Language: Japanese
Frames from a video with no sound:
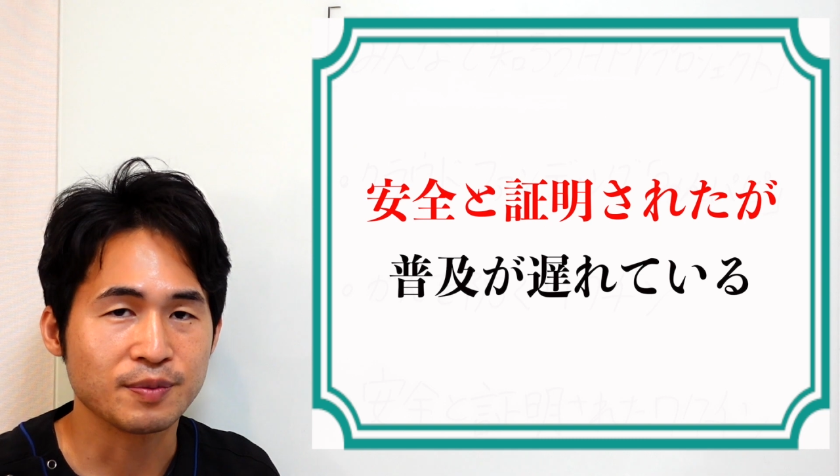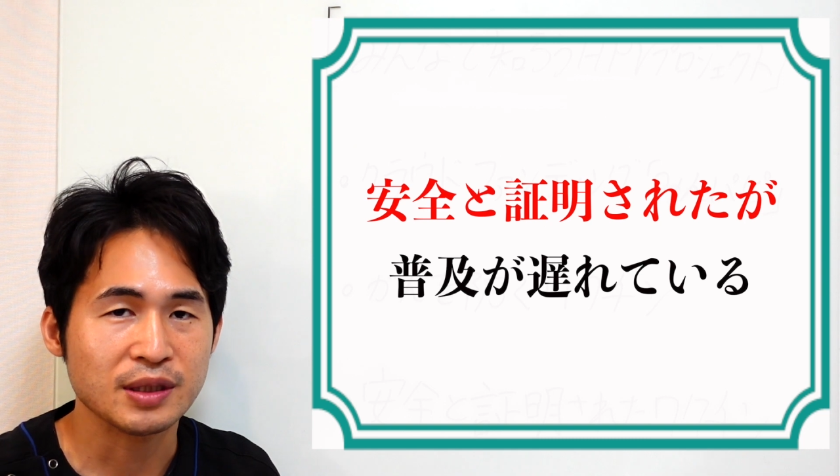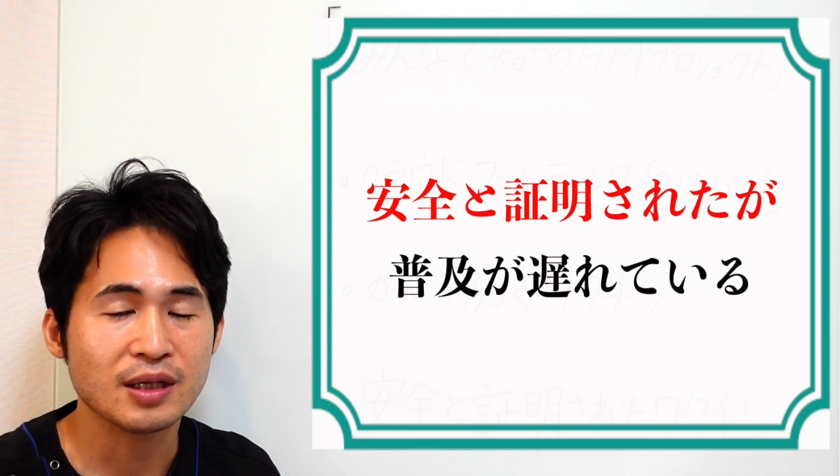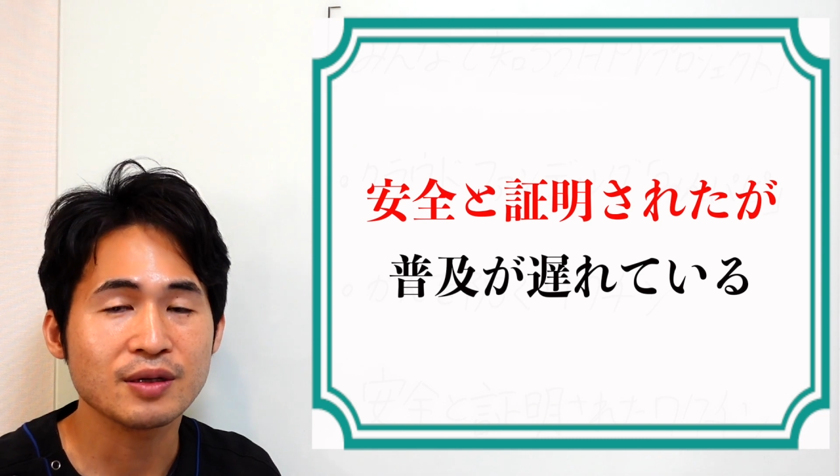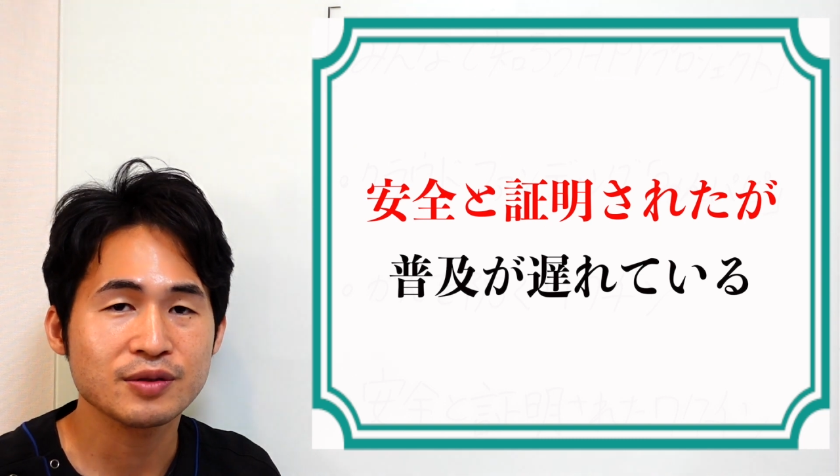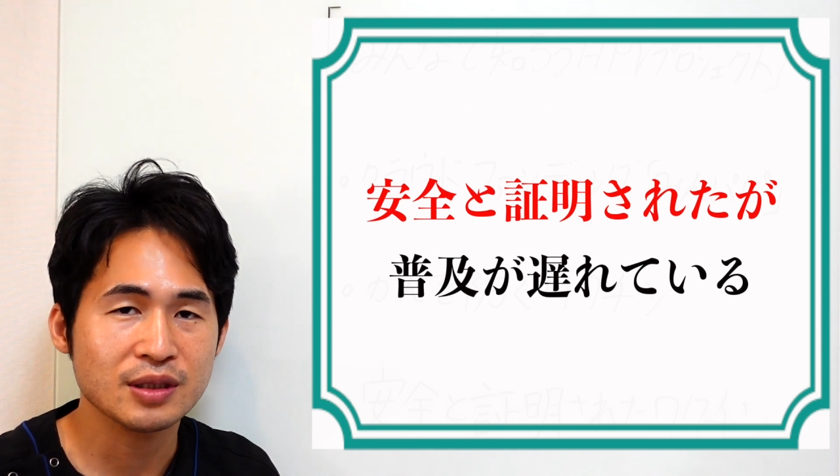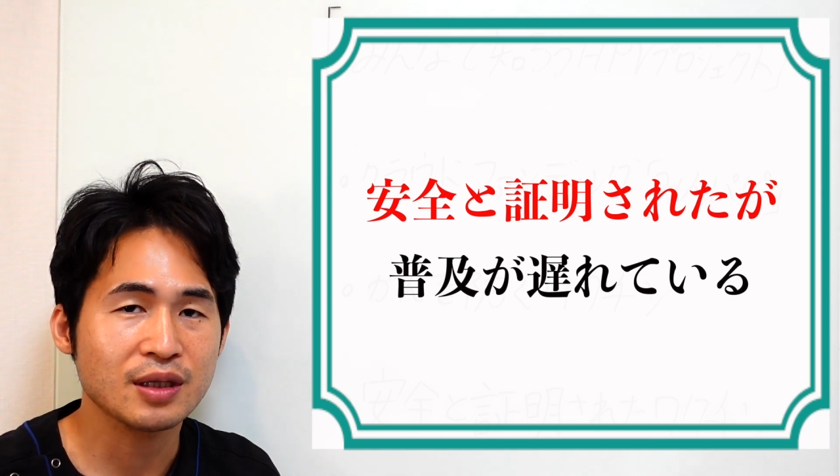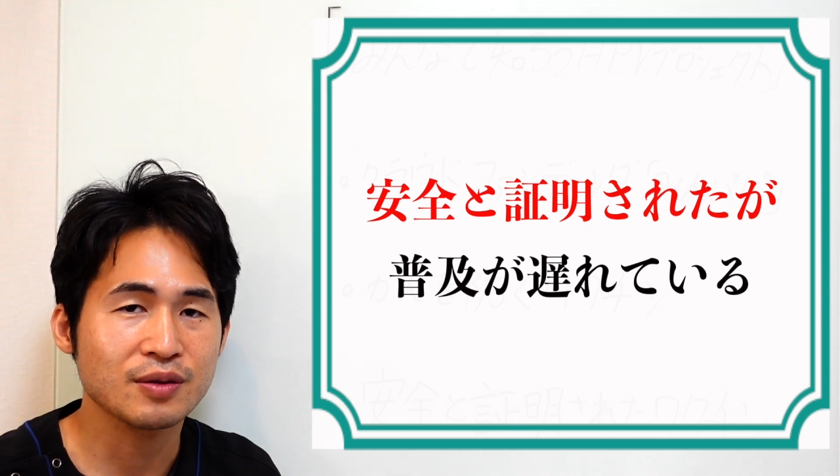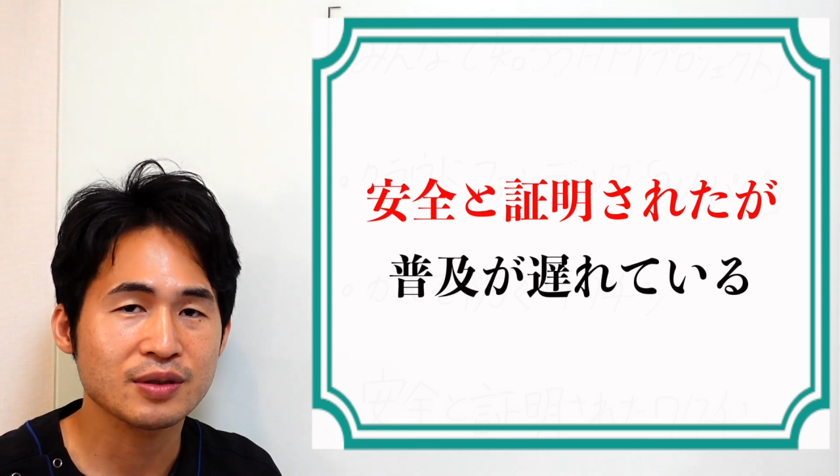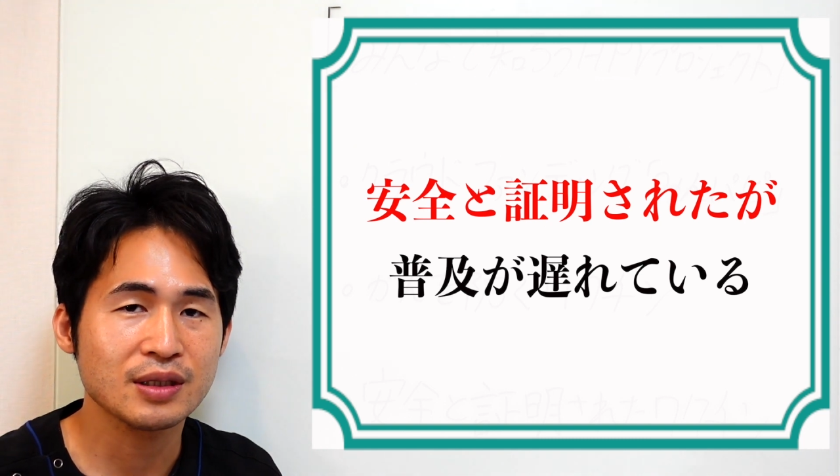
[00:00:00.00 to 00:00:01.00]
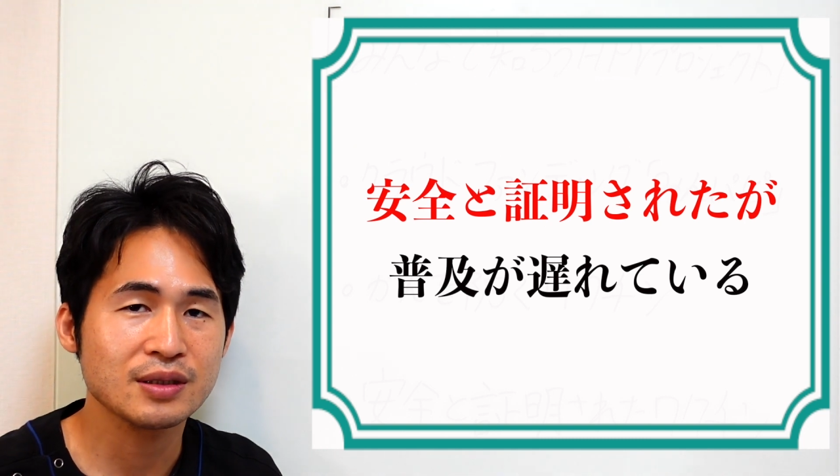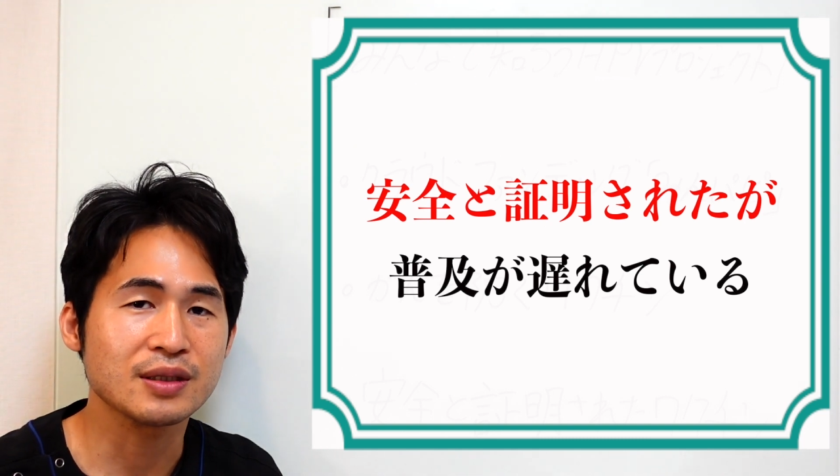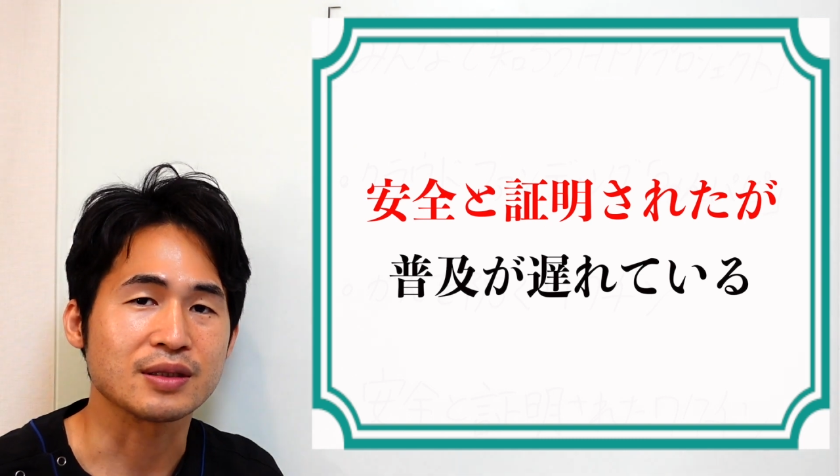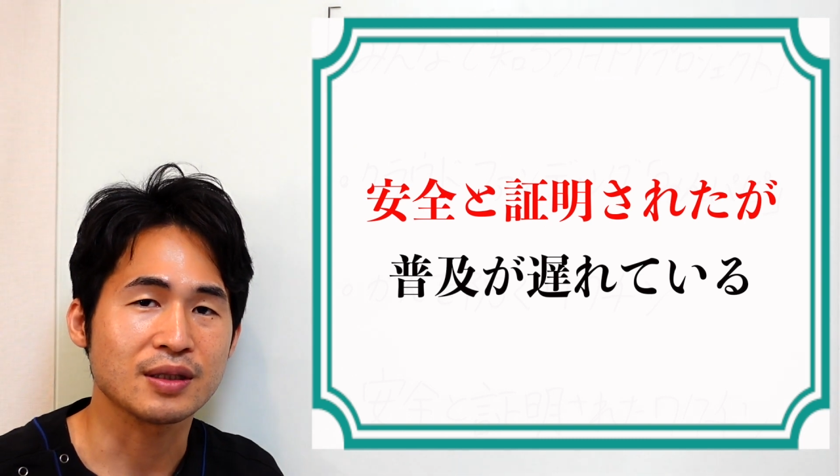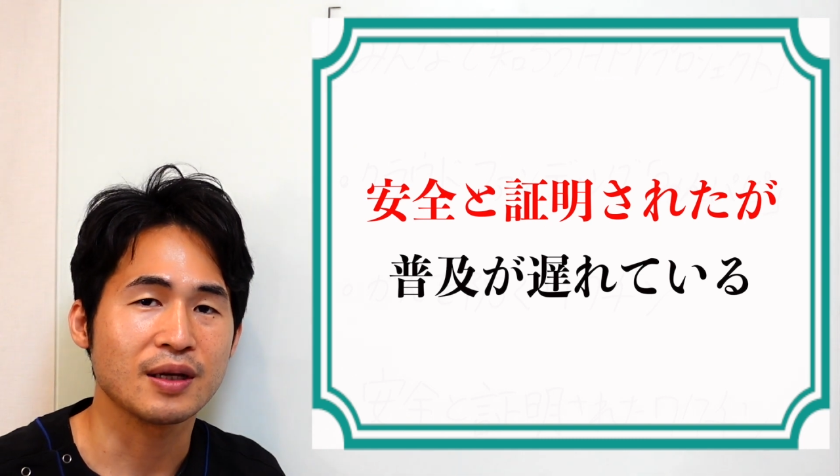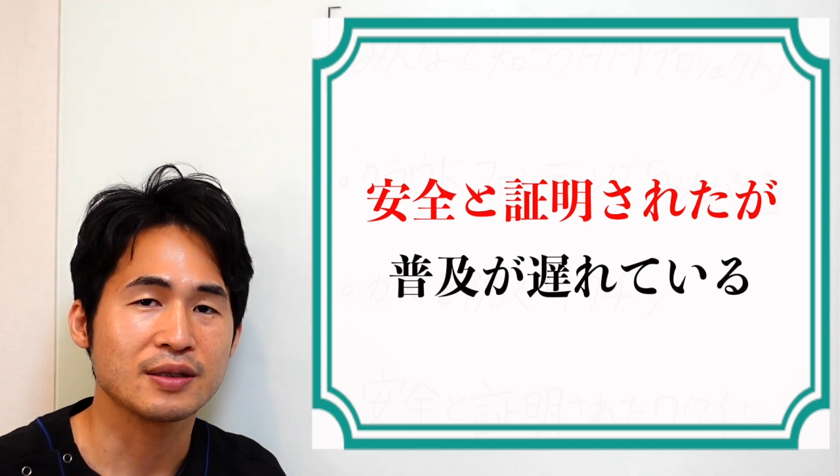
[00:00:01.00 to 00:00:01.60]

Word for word: まあ、産婦人科の先生ですね